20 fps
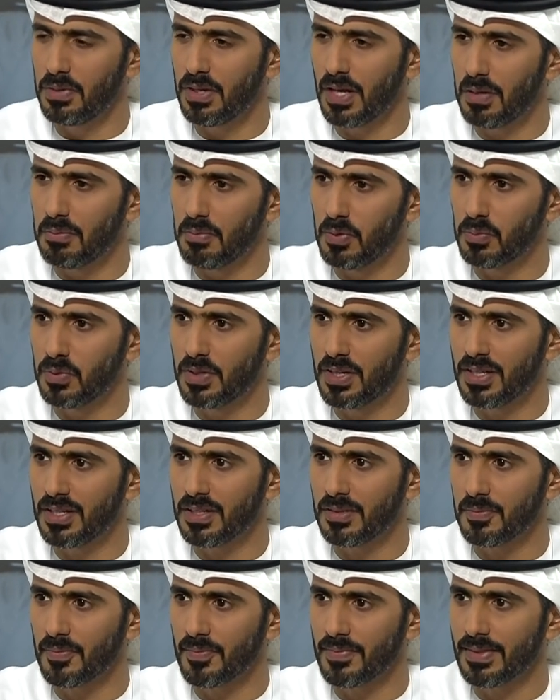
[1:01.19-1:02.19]
من
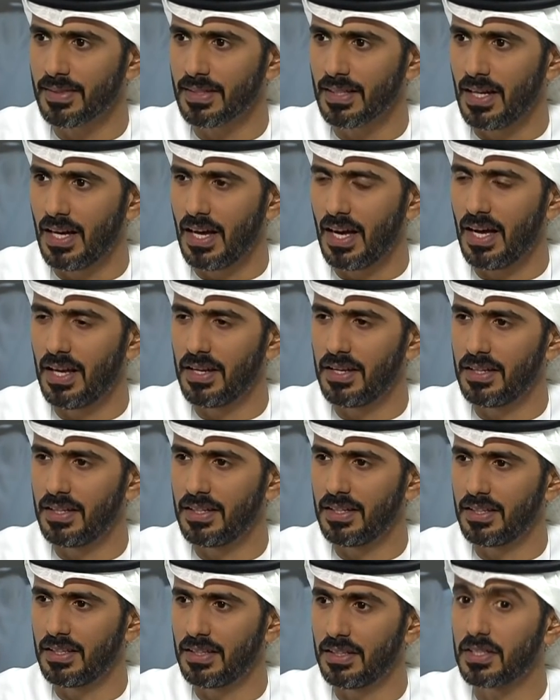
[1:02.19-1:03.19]
الممكن
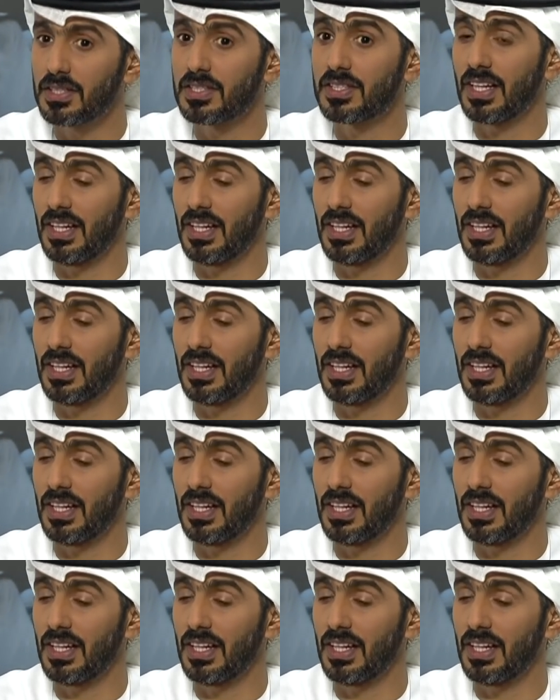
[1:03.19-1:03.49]
أن